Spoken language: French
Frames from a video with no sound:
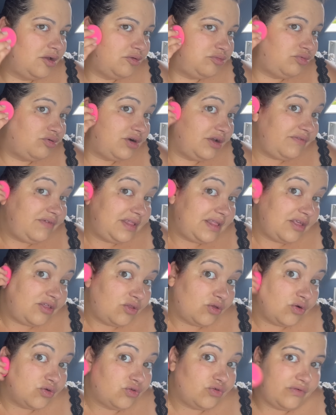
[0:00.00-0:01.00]
pour éviter de
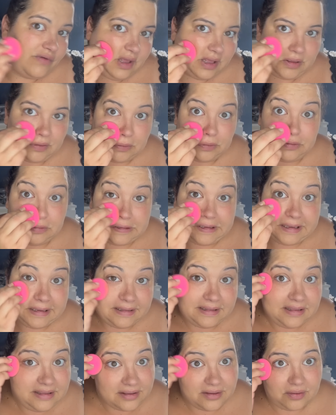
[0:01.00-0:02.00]
se retrouver avec une
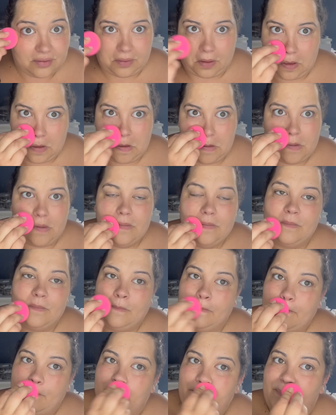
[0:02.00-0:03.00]
traînée euh,
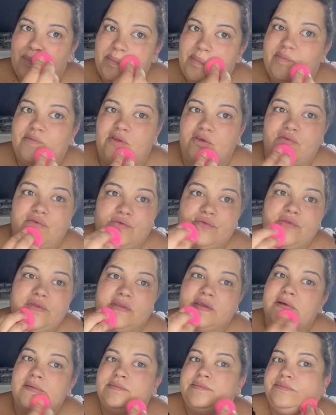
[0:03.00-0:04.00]
de fond de
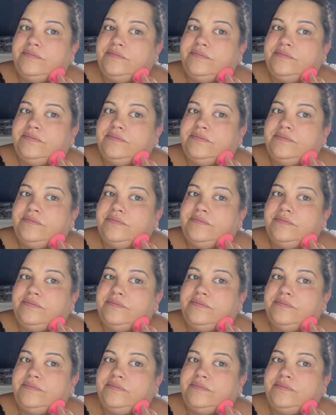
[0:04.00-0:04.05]
teint.